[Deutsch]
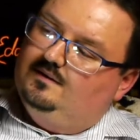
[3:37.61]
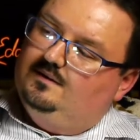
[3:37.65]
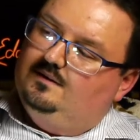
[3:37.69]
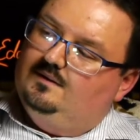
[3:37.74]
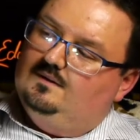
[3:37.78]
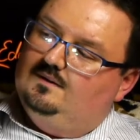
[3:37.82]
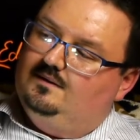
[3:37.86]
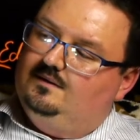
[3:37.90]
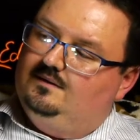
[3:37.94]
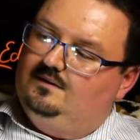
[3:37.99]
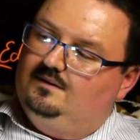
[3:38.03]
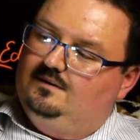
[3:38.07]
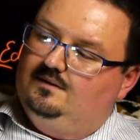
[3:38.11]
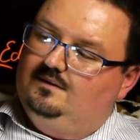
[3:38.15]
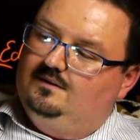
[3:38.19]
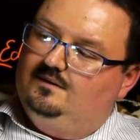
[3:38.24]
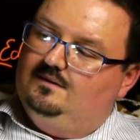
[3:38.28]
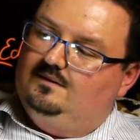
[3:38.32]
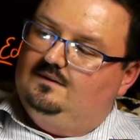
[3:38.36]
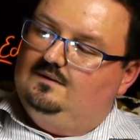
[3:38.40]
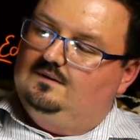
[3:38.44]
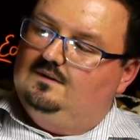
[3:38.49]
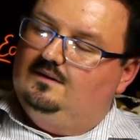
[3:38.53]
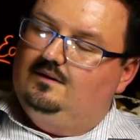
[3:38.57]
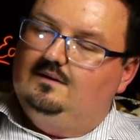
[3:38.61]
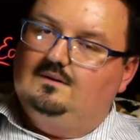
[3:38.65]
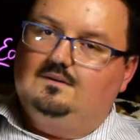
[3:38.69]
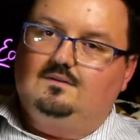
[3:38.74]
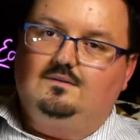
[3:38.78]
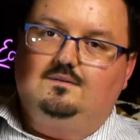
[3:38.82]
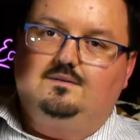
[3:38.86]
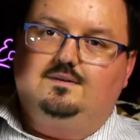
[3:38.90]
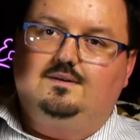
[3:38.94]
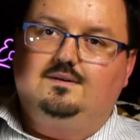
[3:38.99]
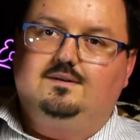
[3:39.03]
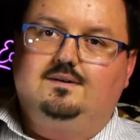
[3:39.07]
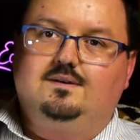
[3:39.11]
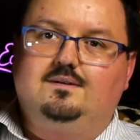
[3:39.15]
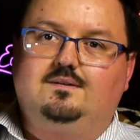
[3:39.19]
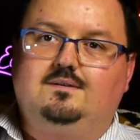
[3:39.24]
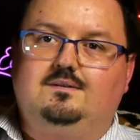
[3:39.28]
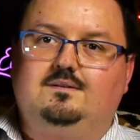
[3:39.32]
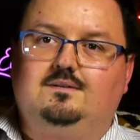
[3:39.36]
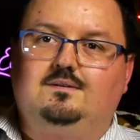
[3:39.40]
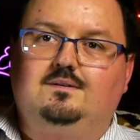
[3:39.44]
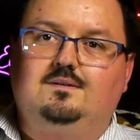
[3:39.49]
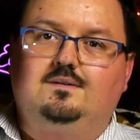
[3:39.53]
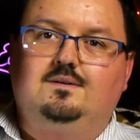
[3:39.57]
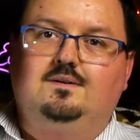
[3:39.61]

Äh, nee, schon vergessen.